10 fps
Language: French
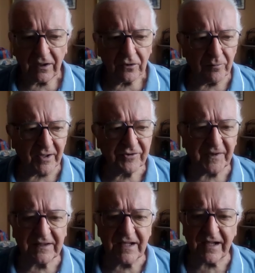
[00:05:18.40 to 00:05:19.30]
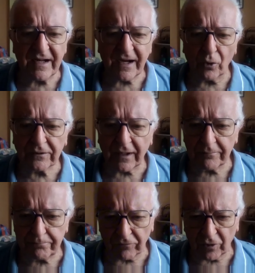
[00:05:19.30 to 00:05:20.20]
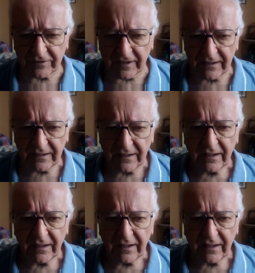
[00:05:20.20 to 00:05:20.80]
comment se fait-il qu'il y a autant de pauvreté